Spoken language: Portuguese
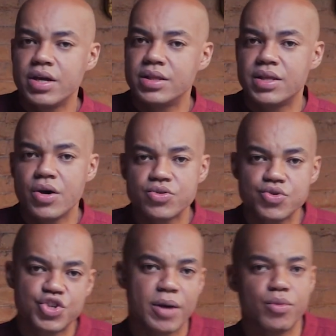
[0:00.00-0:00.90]
que Deus
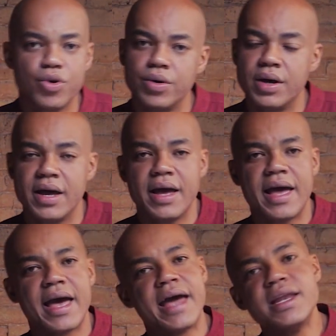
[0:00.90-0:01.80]
nos chamou,
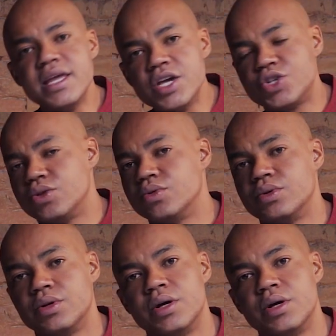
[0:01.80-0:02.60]
é nítido.